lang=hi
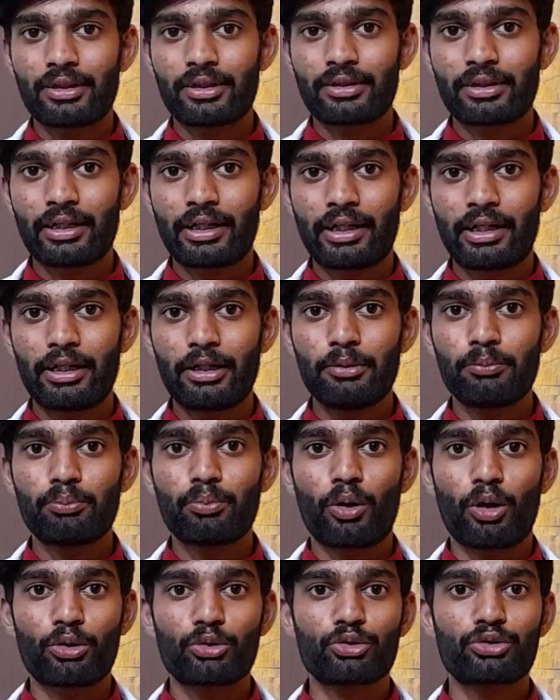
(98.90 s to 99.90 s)
करते हैं
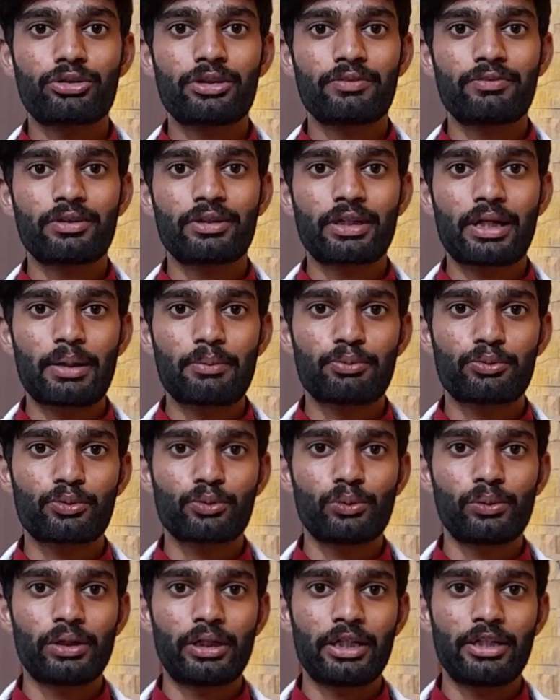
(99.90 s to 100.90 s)
पौरुष जीवन
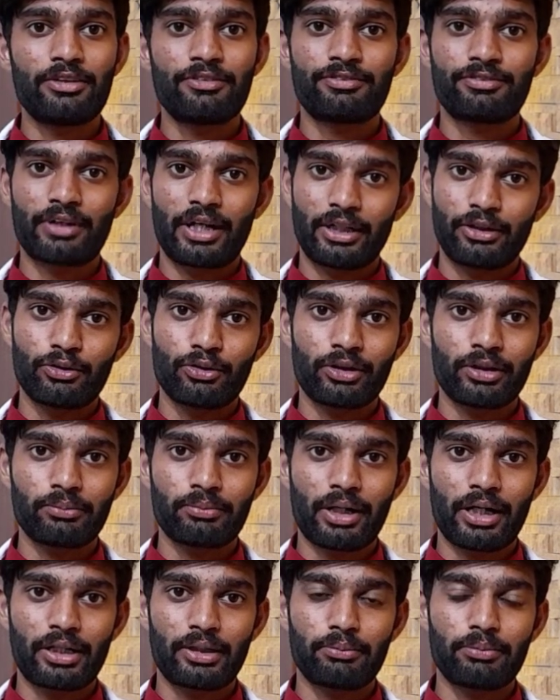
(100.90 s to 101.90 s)
कैप्सूल के फ़ायदों के
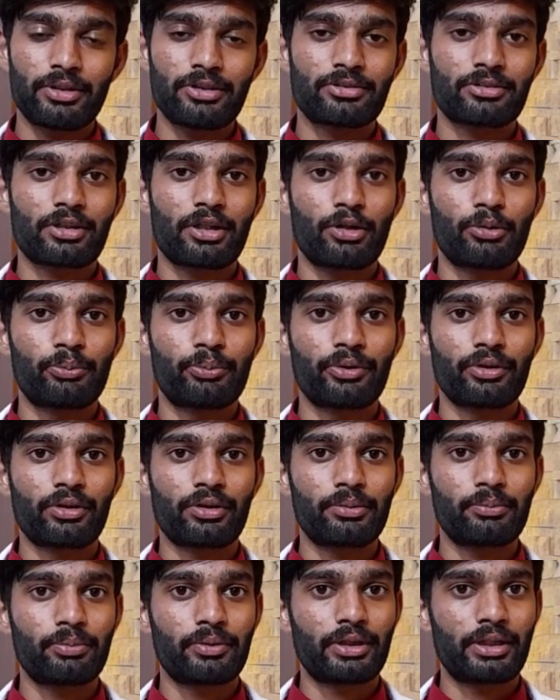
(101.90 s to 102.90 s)
बारे में इसका उपयोग
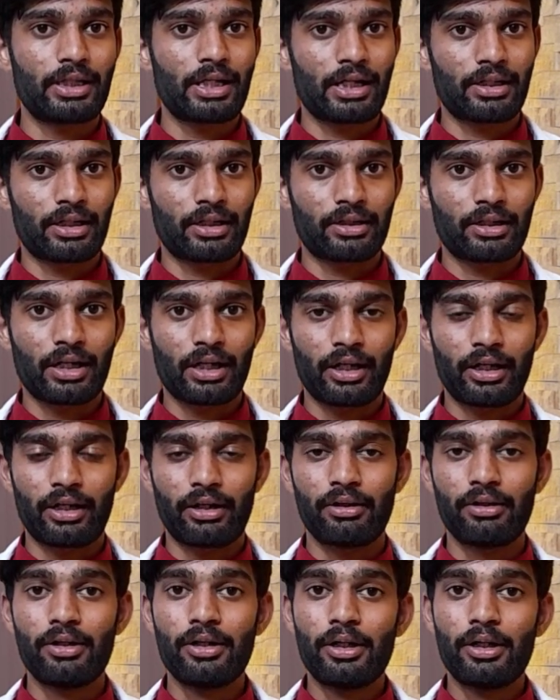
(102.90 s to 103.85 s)
कब किया जाता है